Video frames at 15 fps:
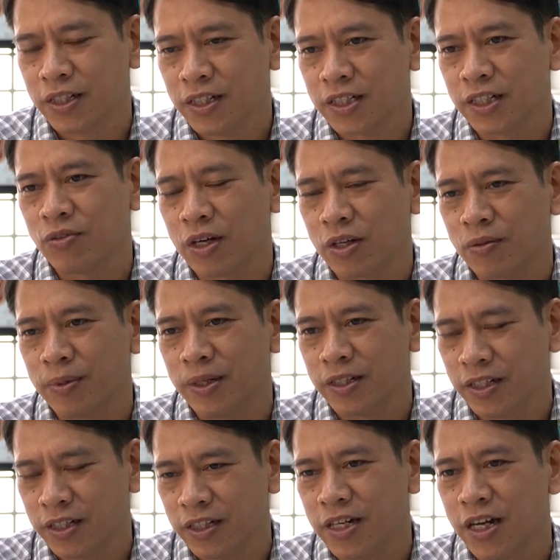sinh hoạt của mình,
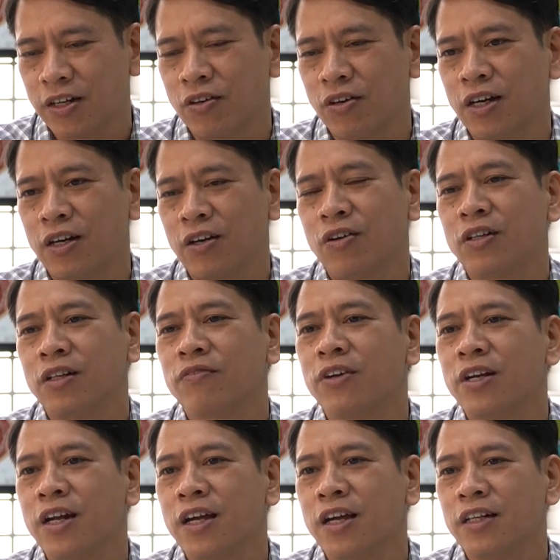thì đấy gọi là có những
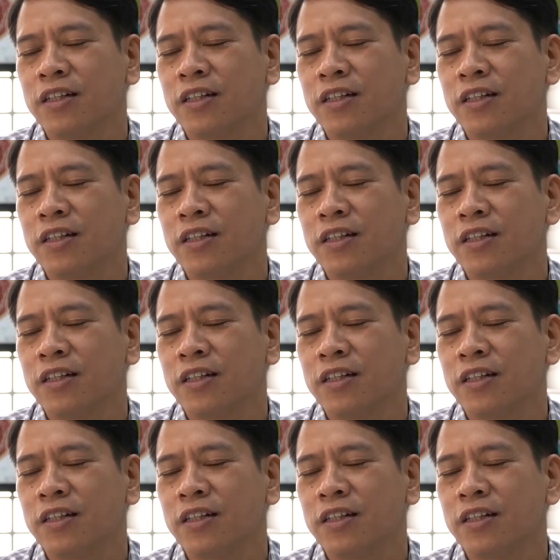vấn đề.